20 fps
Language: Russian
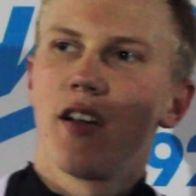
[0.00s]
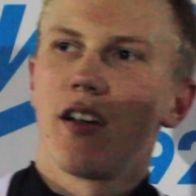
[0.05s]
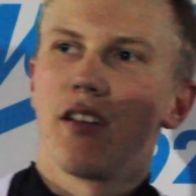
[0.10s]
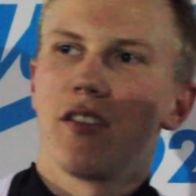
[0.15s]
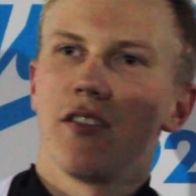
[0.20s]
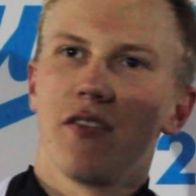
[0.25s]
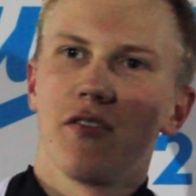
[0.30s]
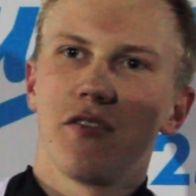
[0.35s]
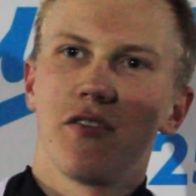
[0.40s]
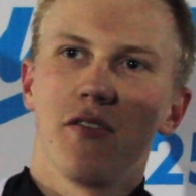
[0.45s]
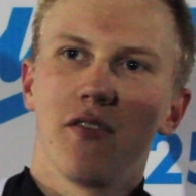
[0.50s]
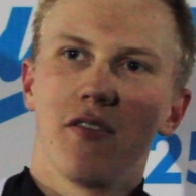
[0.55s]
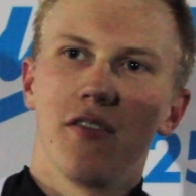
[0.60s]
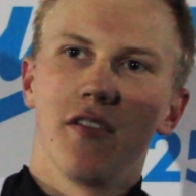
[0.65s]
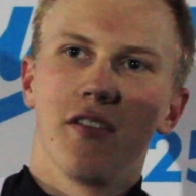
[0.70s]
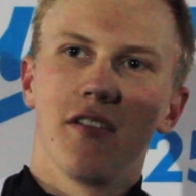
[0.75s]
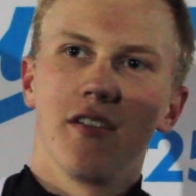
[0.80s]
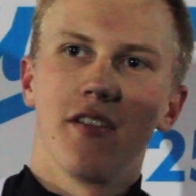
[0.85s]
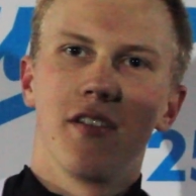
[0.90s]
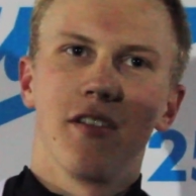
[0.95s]
Хотелось
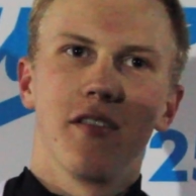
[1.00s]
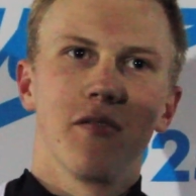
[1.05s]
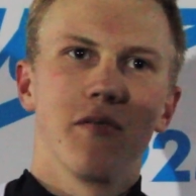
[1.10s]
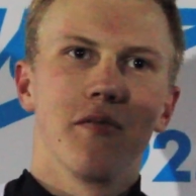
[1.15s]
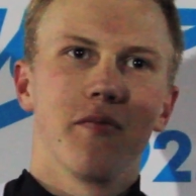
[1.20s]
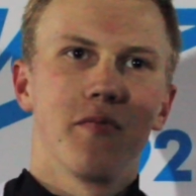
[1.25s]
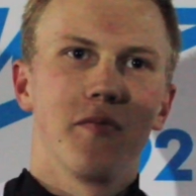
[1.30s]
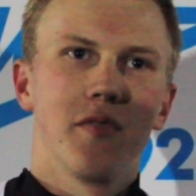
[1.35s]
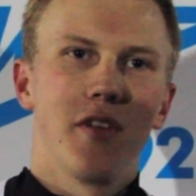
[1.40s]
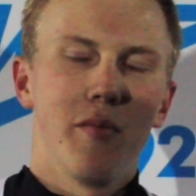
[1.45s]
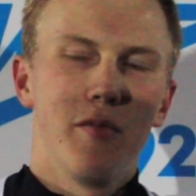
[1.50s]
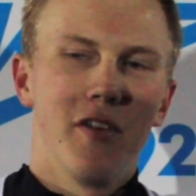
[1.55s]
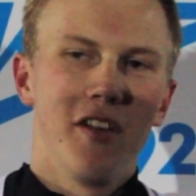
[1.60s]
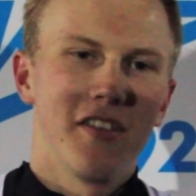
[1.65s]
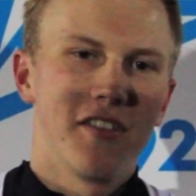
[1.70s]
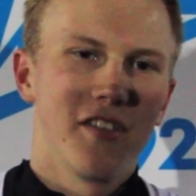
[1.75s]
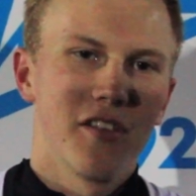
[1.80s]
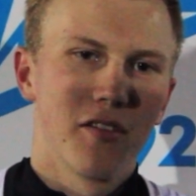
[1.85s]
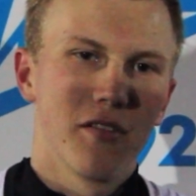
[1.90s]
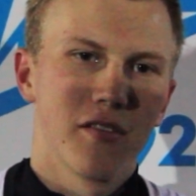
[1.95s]
сегодня
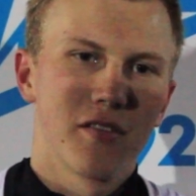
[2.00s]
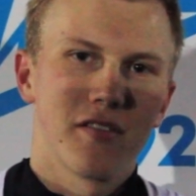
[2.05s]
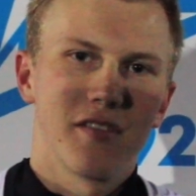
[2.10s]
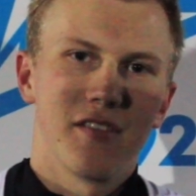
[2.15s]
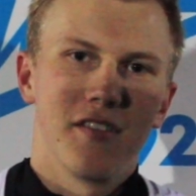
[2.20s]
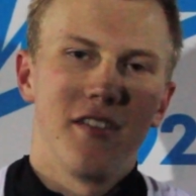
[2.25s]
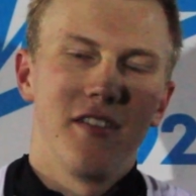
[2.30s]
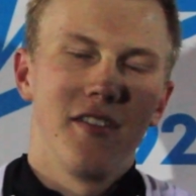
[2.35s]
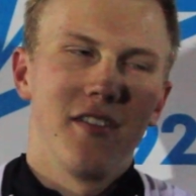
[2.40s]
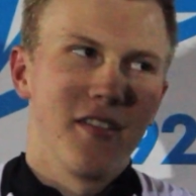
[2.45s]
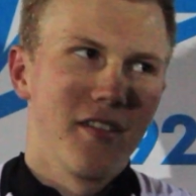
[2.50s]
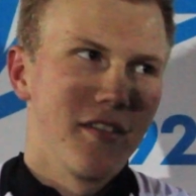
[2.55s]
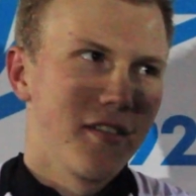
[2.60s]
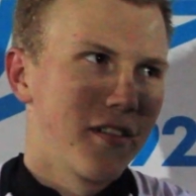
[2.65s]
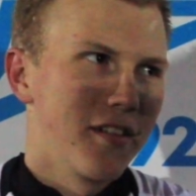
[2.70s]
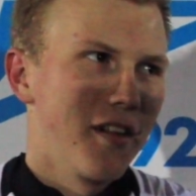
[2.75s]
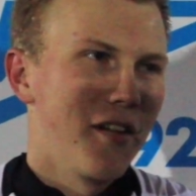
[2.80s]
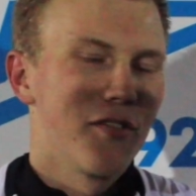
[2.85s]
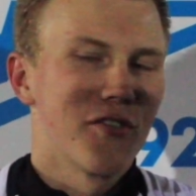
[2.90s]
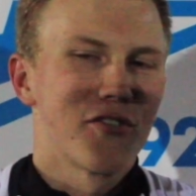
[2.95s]
реабилитироваться. И
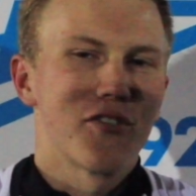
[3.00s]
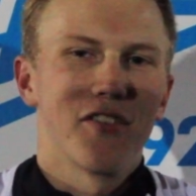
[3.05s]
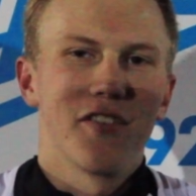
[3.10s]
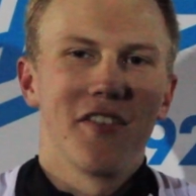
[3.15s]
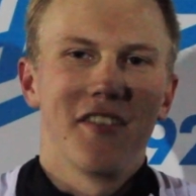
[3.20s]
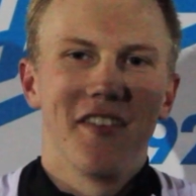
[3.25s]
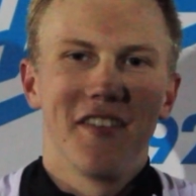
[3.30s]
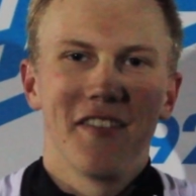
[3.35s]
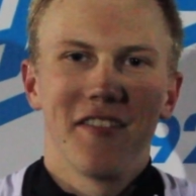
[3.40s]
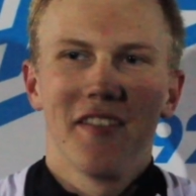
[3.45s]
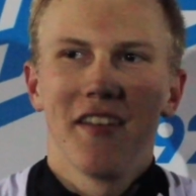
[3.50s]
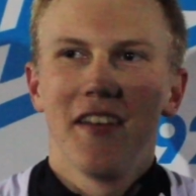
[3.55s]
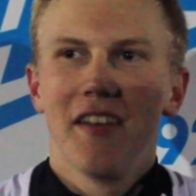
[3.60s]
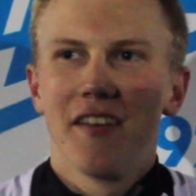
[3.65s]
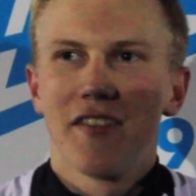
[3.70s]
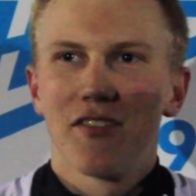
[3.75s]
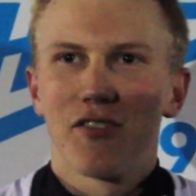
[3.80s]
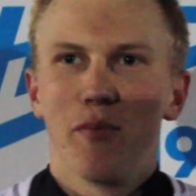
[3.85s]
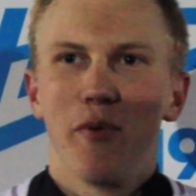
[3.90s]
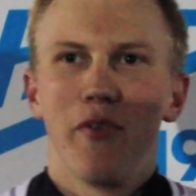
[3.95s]
главное, что, не,
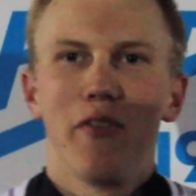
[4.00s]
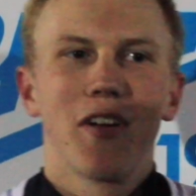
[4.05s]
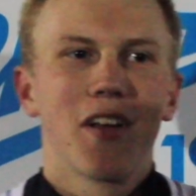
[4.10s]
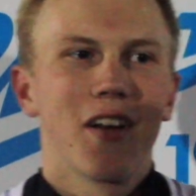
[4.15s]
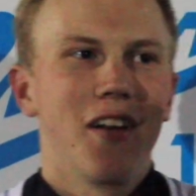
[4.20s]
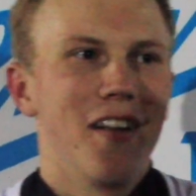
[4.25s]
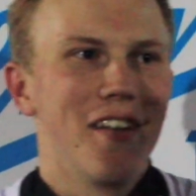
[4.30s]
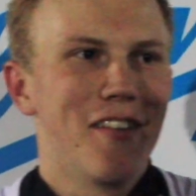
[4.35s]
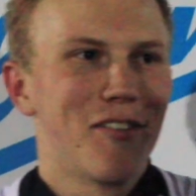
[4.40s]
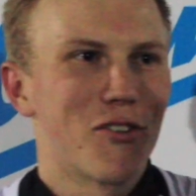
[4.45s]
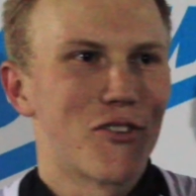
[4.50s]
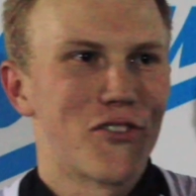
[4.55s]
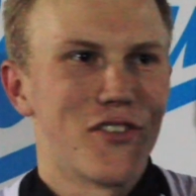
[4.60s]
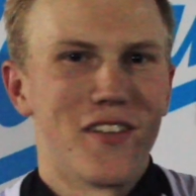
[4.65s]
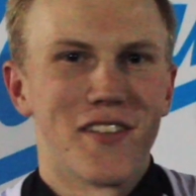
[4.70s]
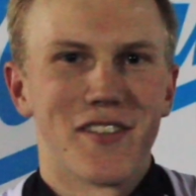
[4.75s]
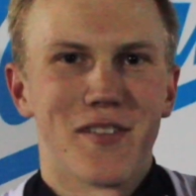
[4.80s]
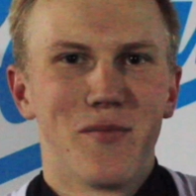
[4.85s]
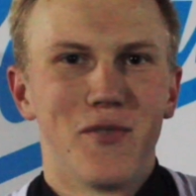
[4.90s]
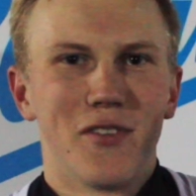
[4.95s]
что мы выиграли, а не то,
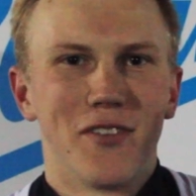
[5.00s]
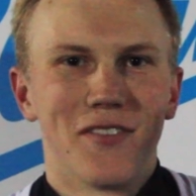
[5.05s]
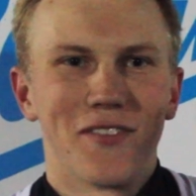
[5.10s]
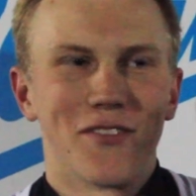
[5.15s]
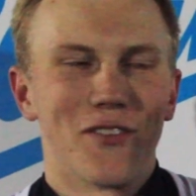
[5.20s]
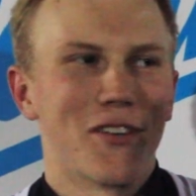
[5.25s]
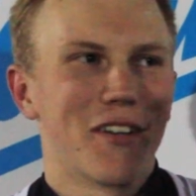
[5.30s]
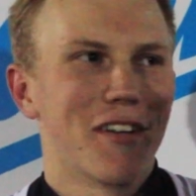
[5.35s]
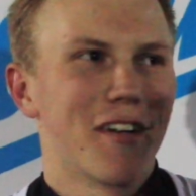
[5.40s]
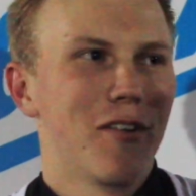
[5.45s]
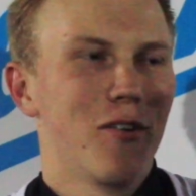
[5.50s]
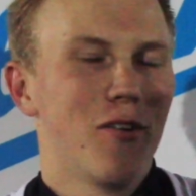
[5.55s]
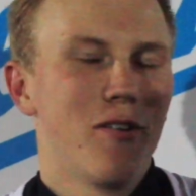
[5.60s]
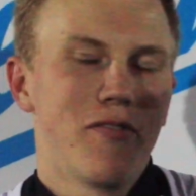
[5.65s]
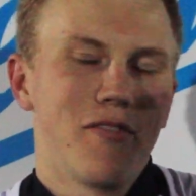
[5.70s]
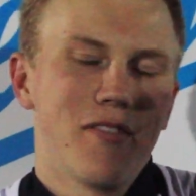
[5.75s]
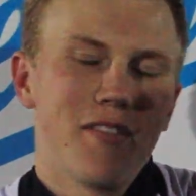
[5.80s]
что я забил столько голов.